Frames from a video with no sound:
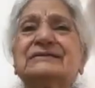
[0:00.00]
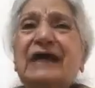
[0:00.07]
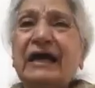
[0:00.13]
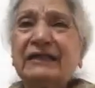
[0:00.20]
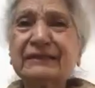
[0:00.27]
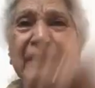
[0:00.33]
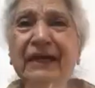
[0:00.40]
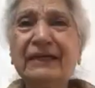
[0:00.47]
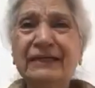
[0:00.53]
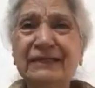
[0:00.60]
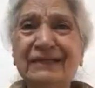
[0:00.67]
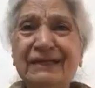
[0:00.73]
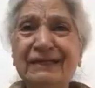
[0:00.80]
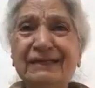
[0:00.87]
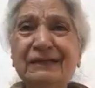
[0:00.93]
जाता ही
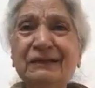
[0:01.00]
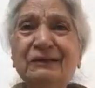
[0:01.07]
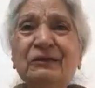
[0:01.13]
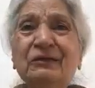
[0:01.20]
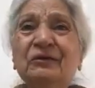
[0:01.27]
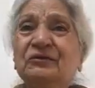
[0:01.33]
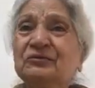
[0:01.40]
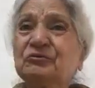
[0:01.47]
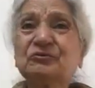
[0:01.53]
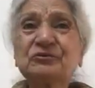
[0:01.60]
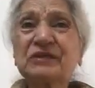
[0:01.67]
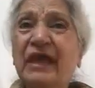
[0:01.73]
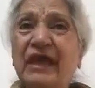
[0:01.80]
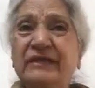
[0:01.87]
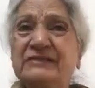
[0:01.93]
नहीं तो
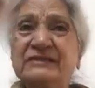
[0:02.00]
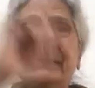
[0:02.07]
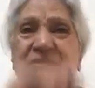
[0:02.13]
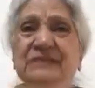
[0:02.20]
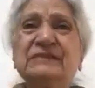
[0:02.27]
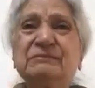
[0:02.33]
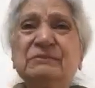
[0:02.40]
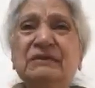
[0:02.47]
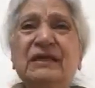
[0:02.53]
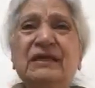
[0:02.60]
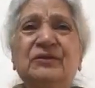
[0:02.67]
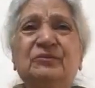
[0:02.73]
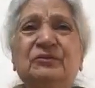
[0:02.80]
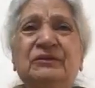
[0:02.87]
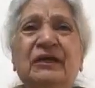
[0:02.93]
उसका एक्सीडेंट भी
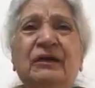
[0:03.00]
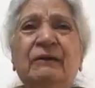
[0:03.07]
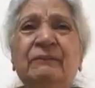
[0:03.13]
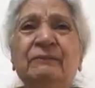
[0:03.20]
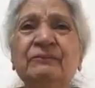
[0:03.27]
नहीं होता